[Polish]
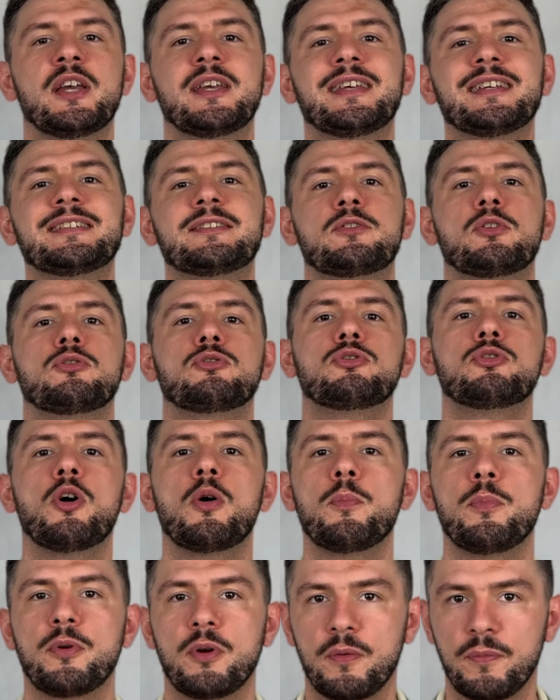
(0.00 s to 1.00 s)
jest to
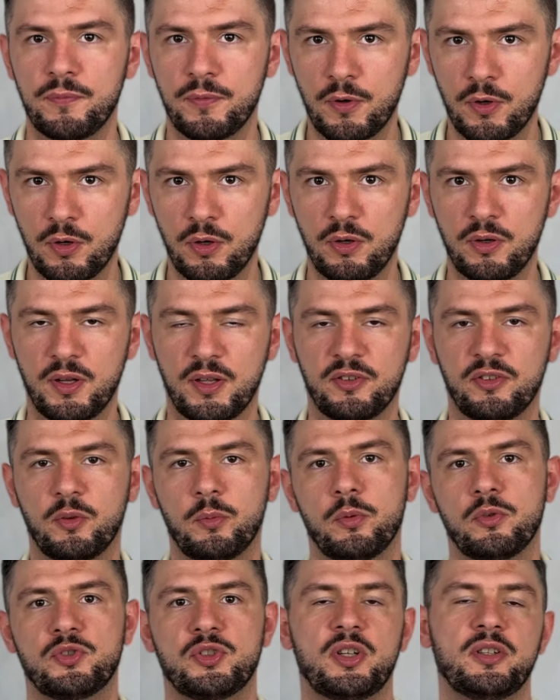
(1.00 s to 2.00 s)
dobrowolne
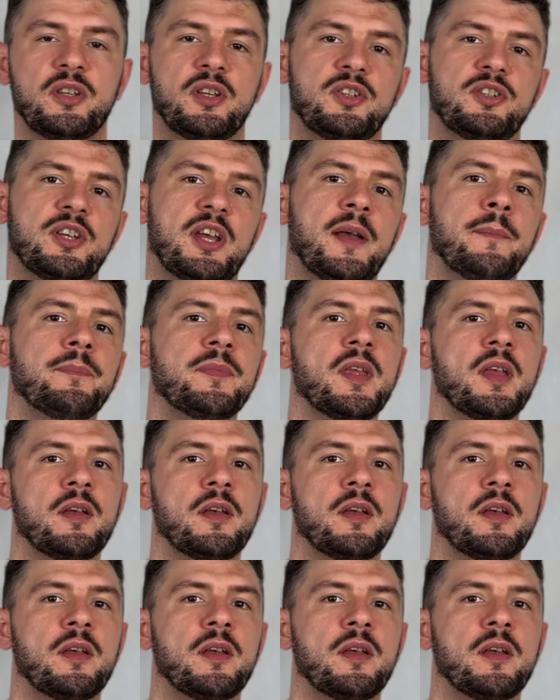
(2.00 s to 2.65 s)
zgłoszenie się